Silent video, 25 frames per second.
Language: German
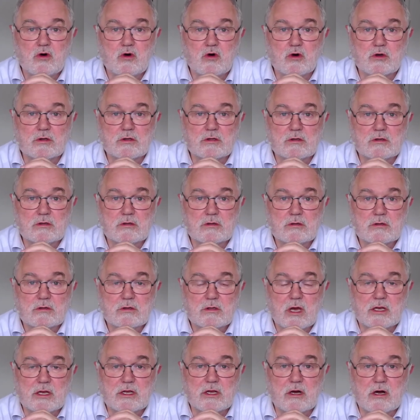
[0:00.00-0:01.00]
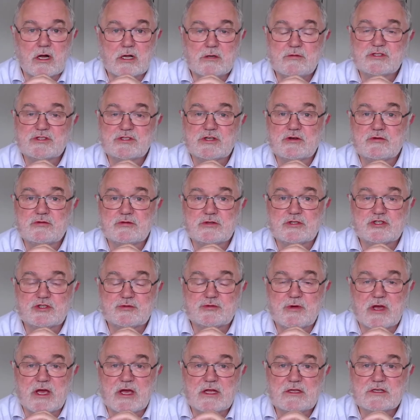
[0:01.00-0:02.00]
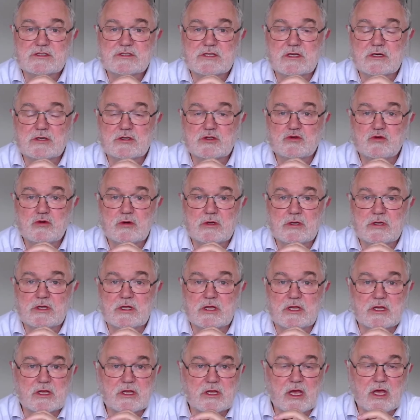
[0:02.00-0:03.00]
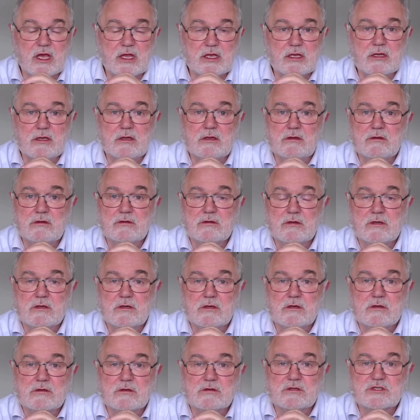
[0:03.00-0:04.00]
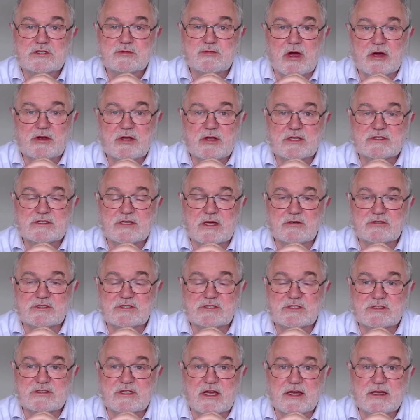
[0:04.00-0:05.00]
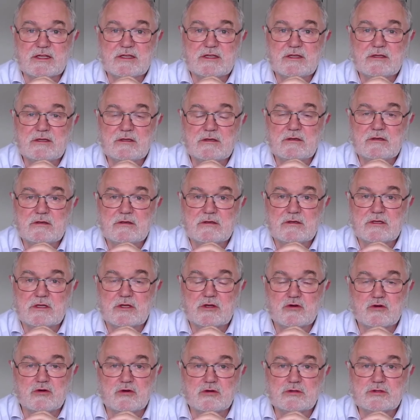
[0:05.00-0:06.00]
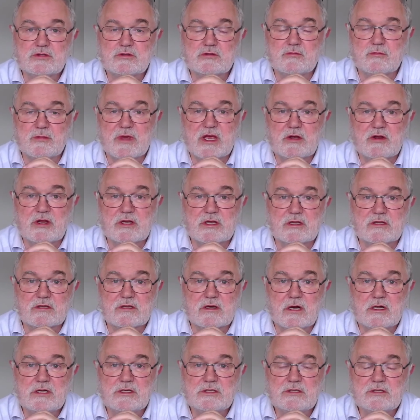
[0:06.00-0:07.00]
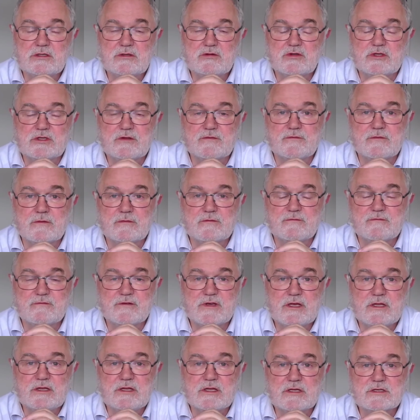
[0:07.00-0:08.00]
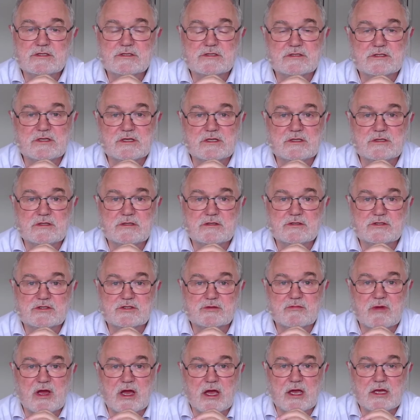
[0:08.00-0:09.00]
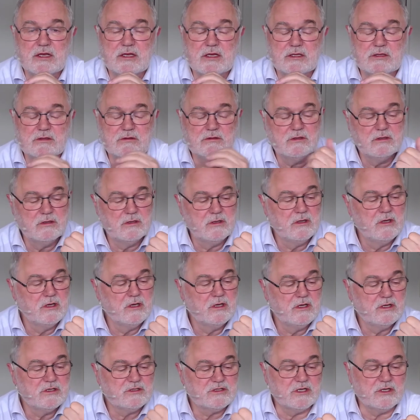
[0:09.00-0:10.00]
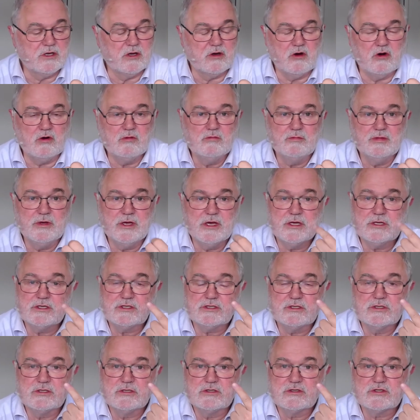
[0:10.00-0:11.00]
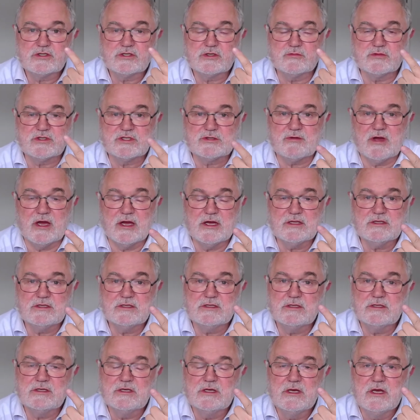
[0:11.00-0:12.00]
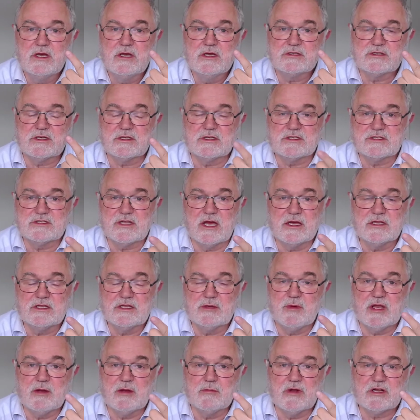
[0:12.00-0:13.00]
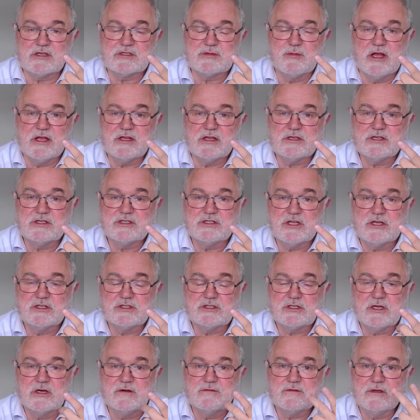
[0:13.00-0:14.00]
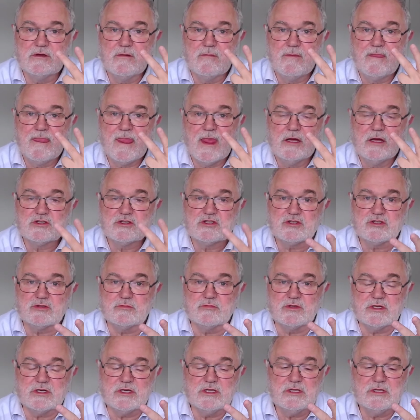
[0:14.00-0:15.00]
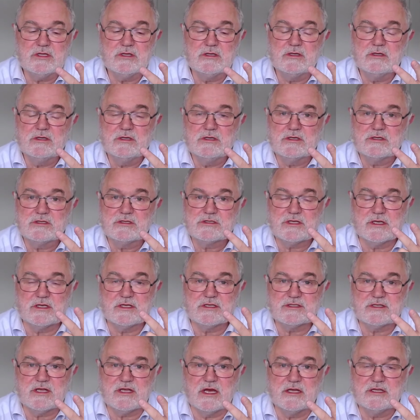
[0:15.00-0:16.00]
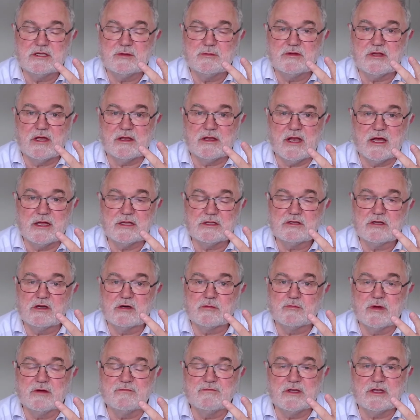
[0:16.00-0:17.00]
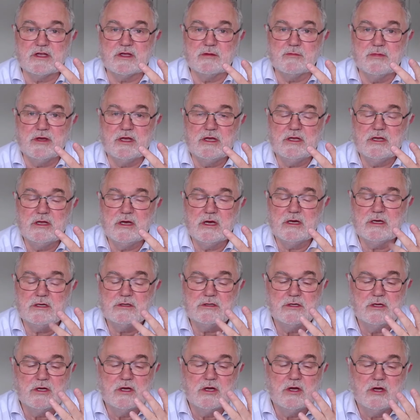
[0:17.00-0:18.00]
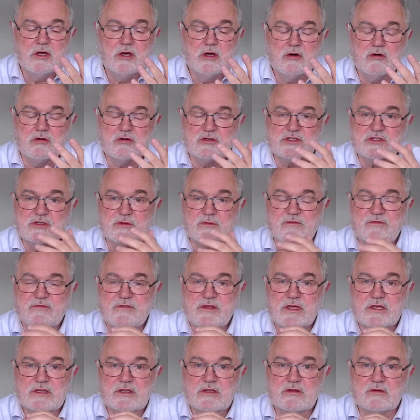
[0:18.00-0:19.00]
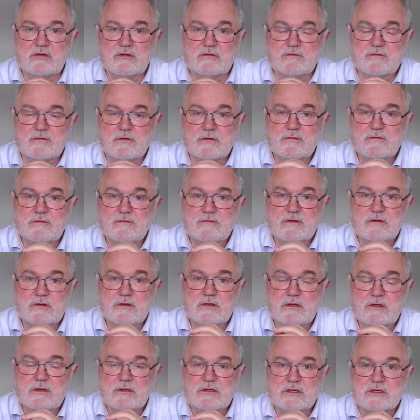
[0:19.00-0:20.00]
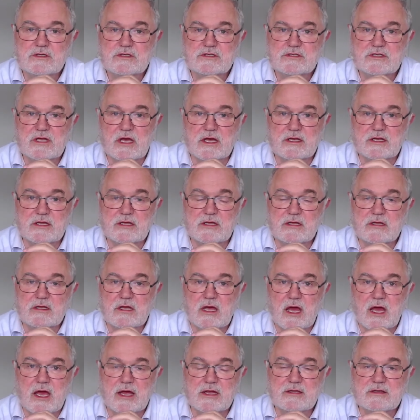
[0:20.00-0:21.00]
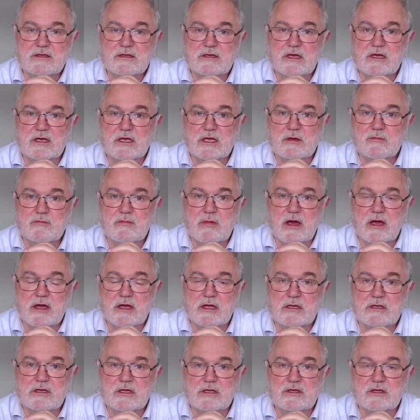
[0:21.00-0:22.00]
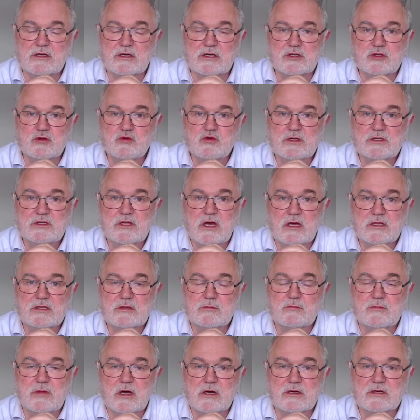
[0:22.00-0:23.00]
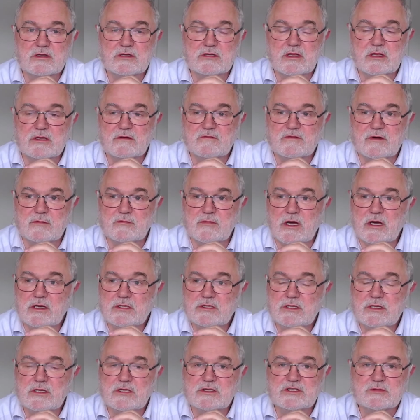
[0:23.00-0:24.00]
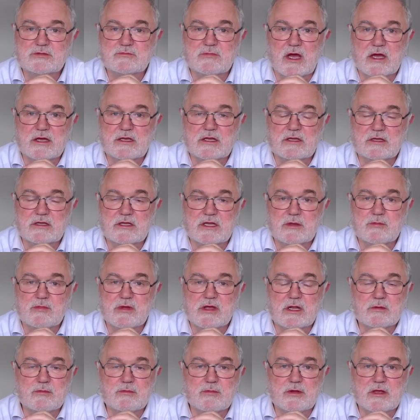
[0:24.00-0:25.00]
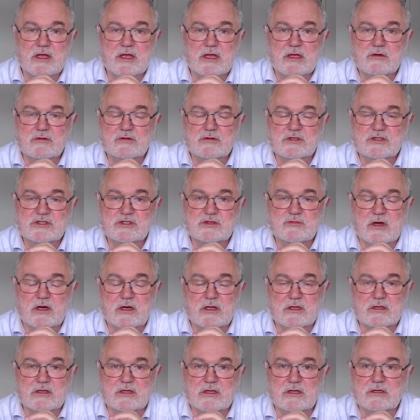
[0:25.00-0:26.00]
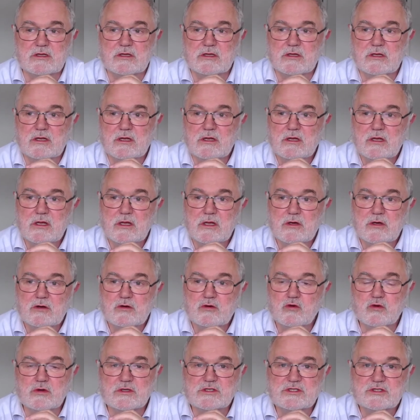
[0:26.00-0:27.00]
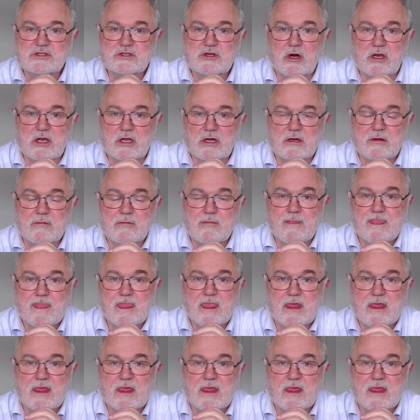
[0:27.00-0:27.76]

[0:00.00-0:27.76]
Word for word: und eine halbe Sekunde später sagt Google, ich kenne 200.000 Seiten, die Kurt und Melon enthalten und die fünf wichtigsten sind zum einen seine Homepage, zum zweiten seine Seite bei der Max-Planck-Gesellschaft, zum dritten seine Seite mit einem Eintrag bei Wikipedia und zum vierten und fünften seine Einträge bei Literaturdatenbanken der Informatik, zum einen DBLP und zum anderen Google Scholar.